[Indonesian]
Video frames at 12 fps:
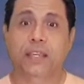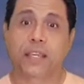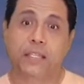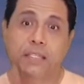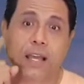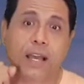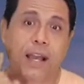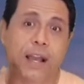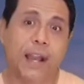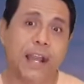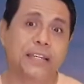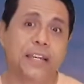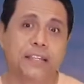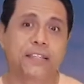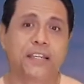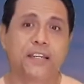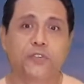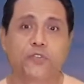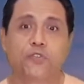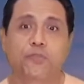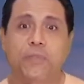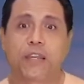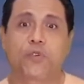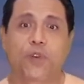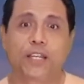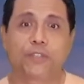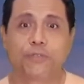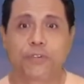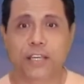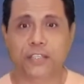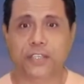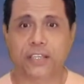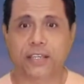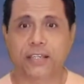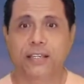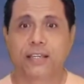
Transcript: kita ada di sini untuk melakukan tugasnya,